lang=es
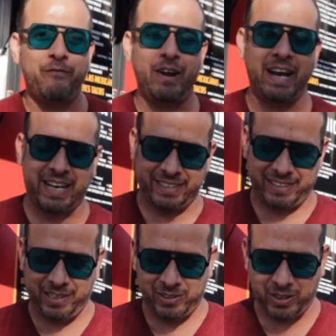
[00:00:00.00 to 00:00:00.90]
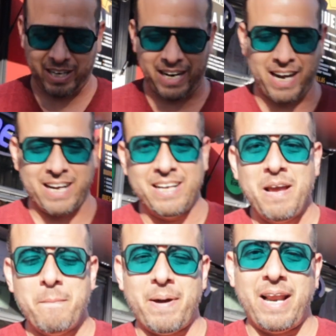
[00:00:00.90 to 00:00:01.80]
fresquecito acá
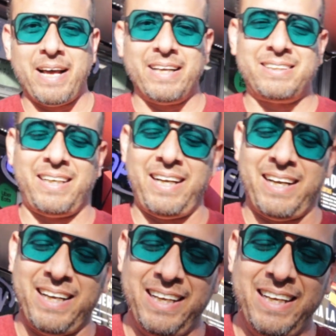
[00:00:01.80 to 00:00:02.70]
para que se,